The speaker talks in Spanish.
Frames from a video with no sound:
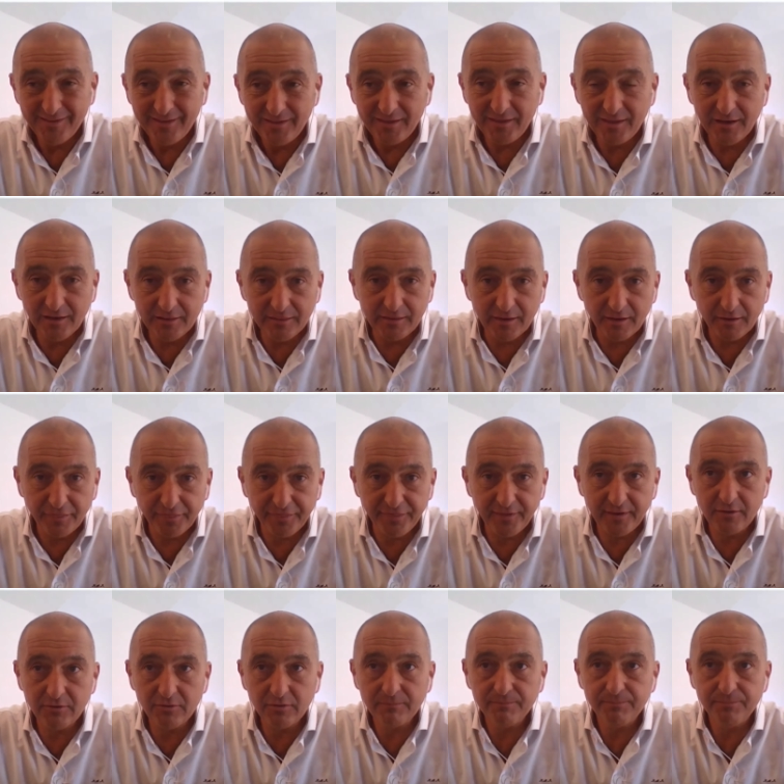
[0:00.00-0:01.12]
Y el
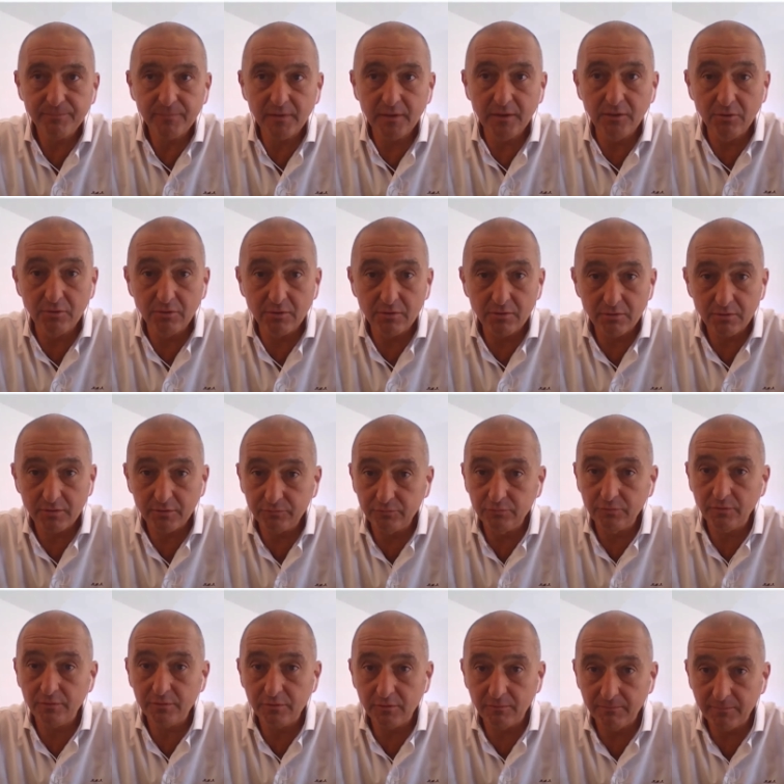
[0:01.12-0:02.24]
tercero, y yo creo que es
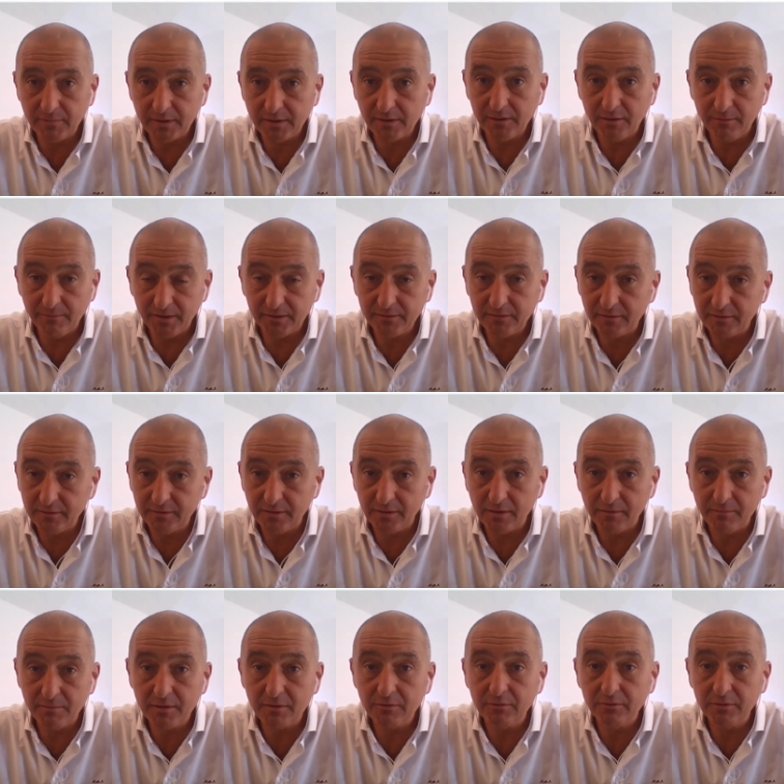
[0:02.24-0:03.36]
uno de los más relevantes, tiene
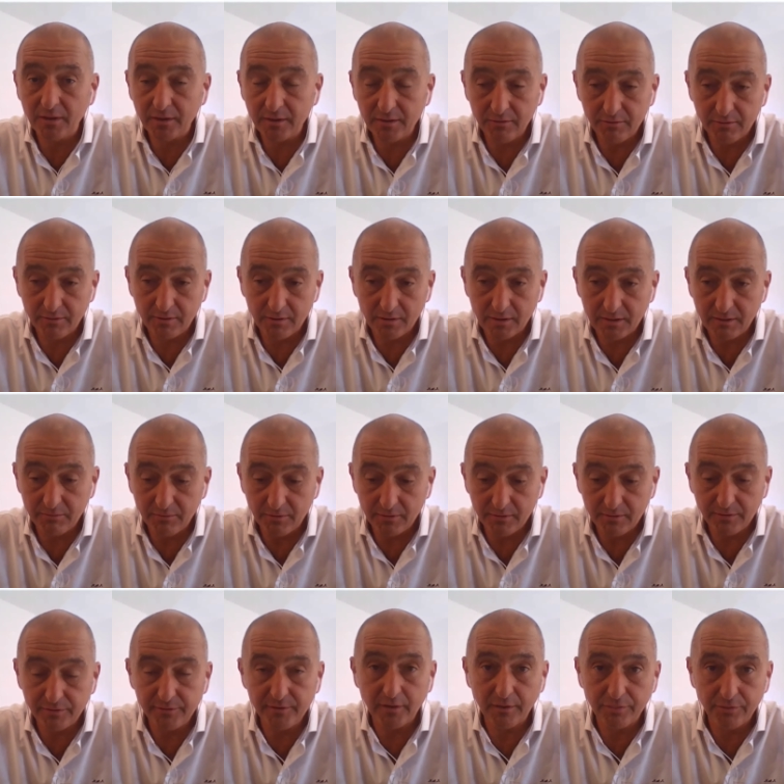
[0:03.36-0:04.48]
que ver con aquello que acabo de
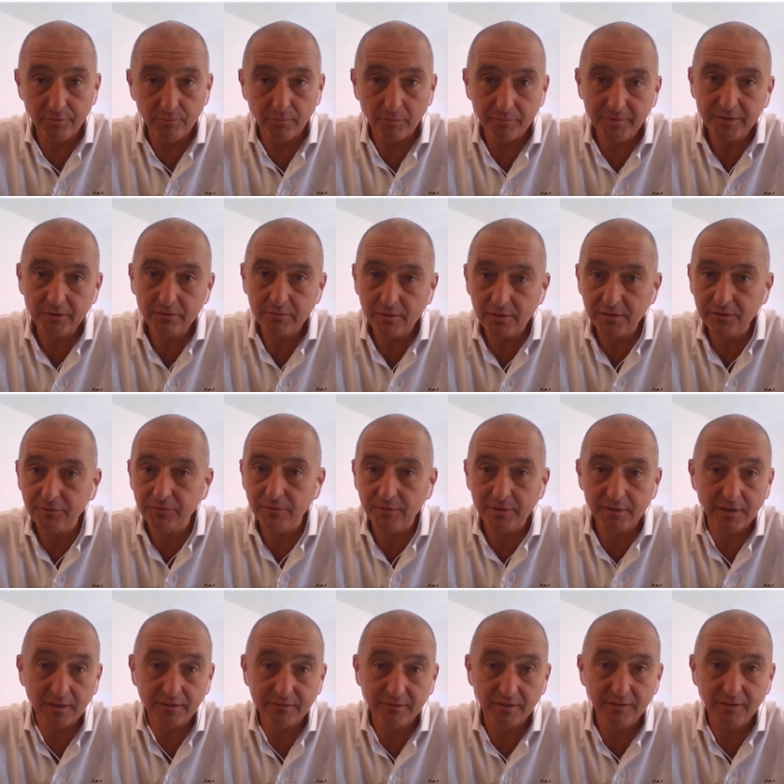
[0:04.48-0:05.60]
decir hace un momento, el hecho de
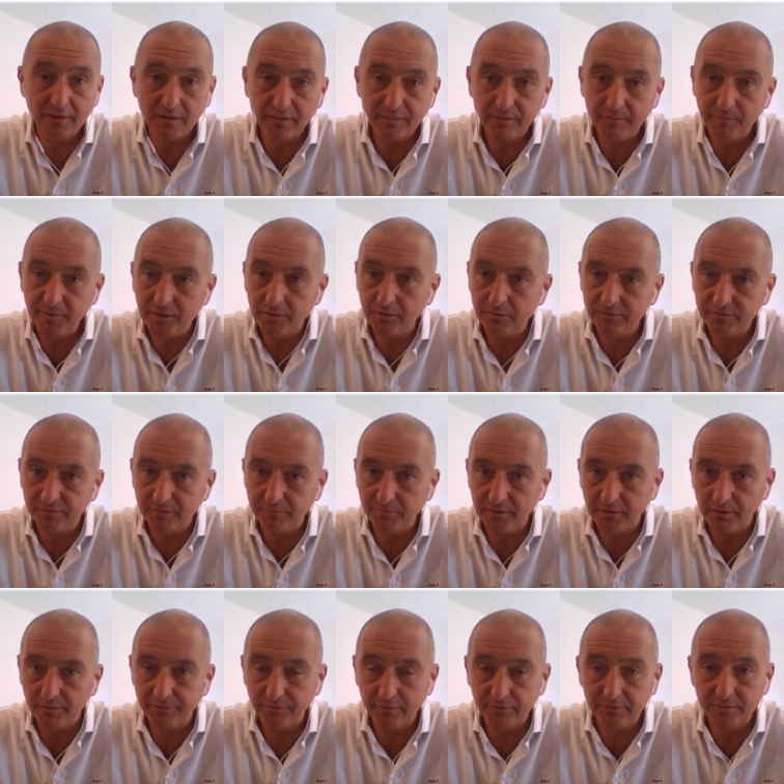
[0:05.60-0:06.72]
que las técnicas de
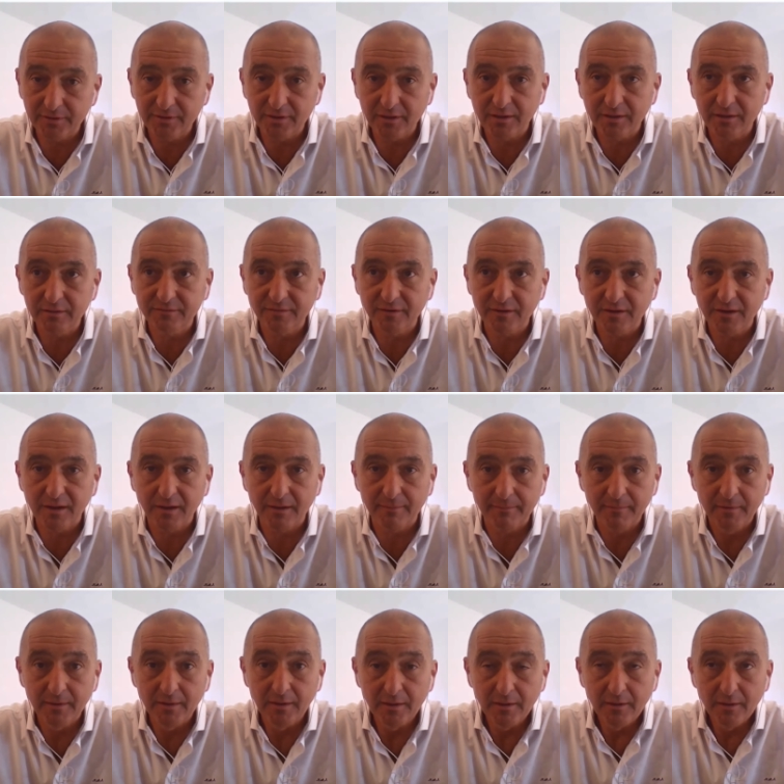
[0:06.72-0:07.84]
microsegmentación tienen que ser
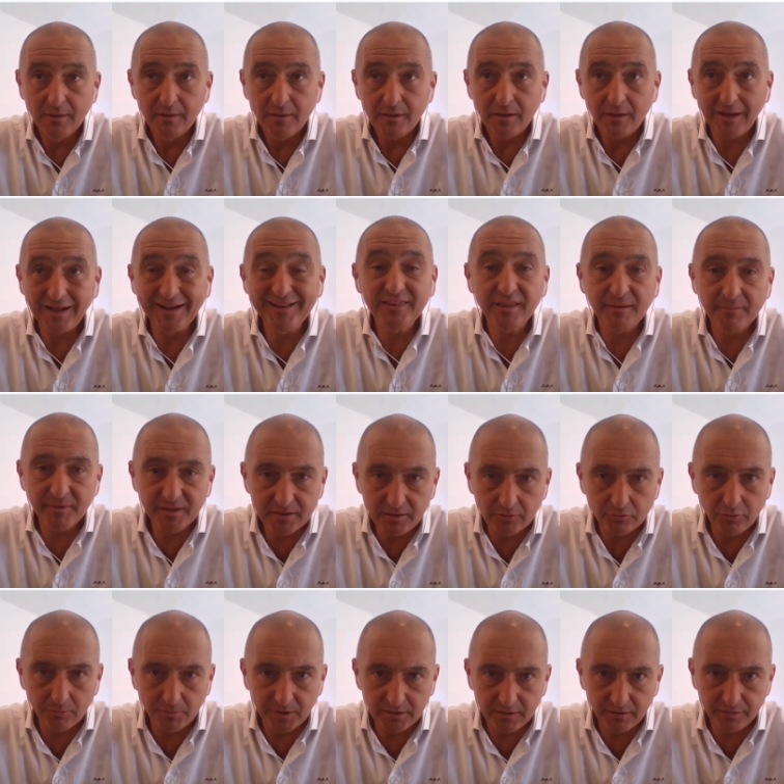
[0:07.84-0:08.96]
altamente
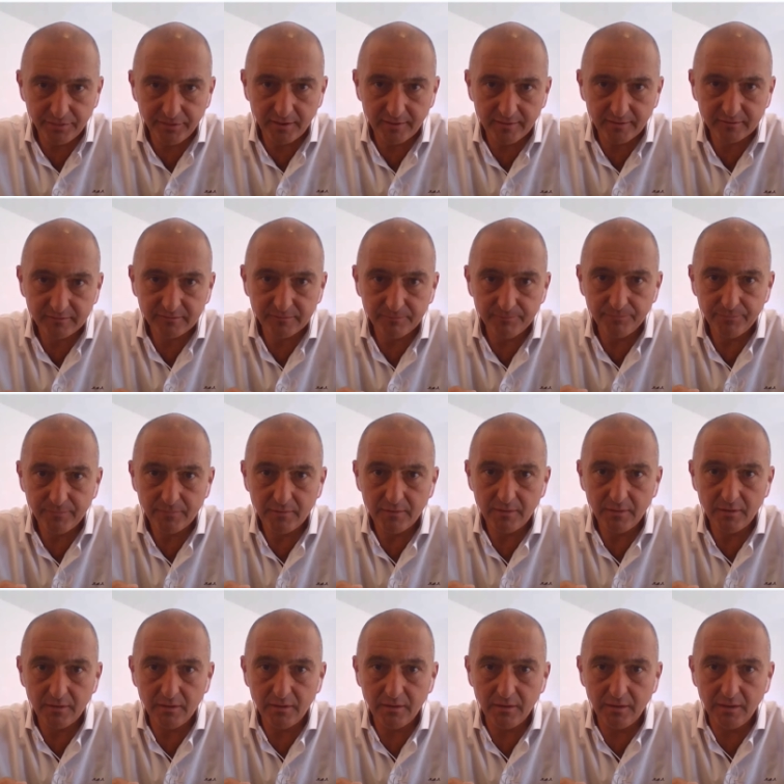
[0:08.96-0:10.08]
automatizadas
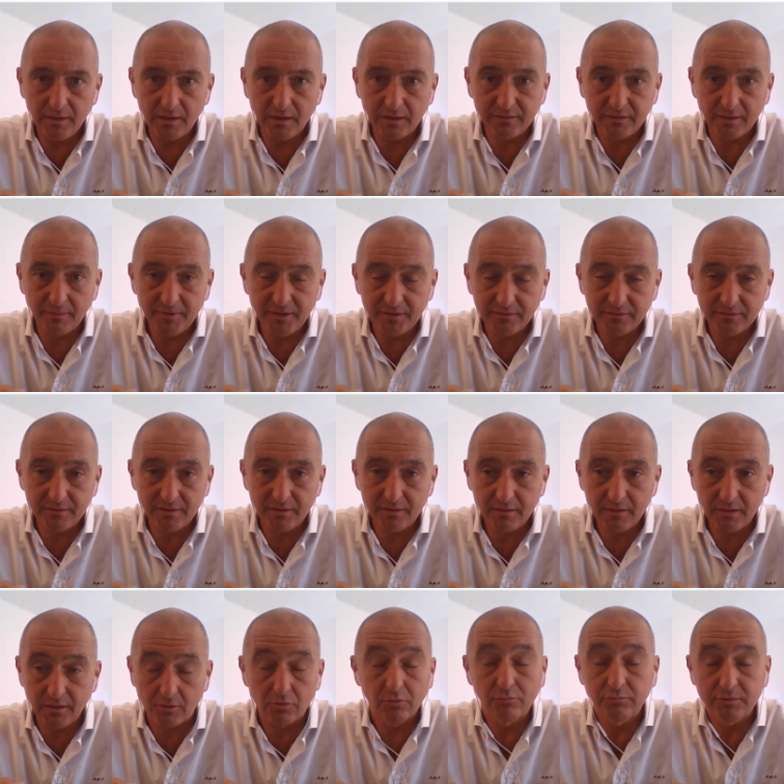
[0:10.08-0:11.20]
y altamente
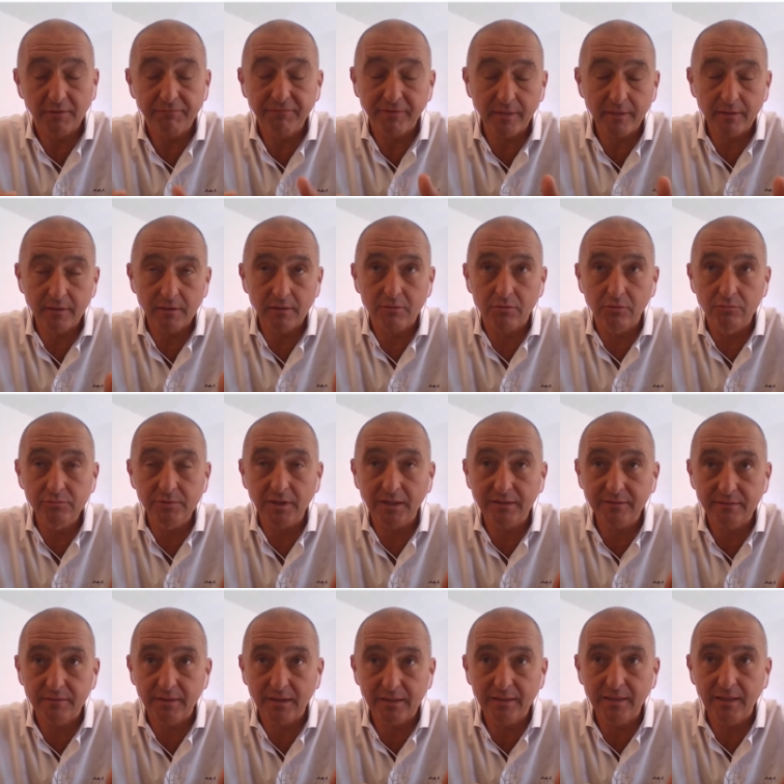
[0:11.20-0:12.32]
y con una, con
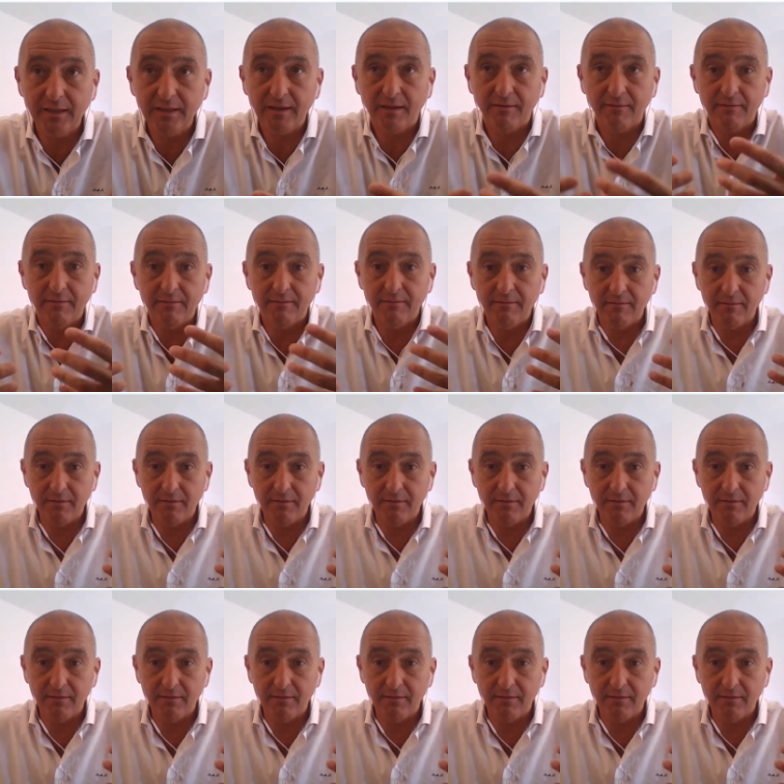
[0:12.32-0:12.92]
una técnica